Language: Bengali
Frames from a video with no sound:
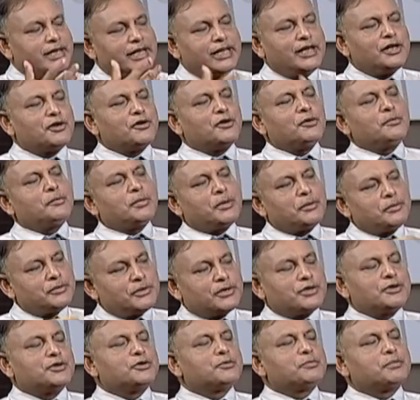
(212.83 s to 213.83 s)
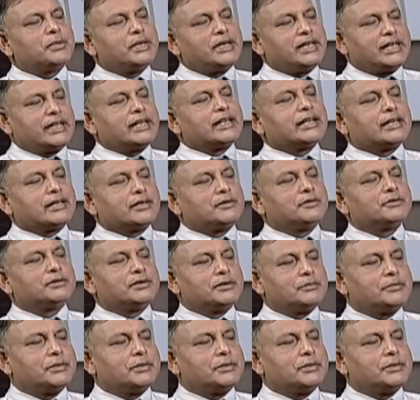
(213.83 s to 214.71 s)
এরকমভাবেও কিন্তু প্যানিক অ্যাটাক হতে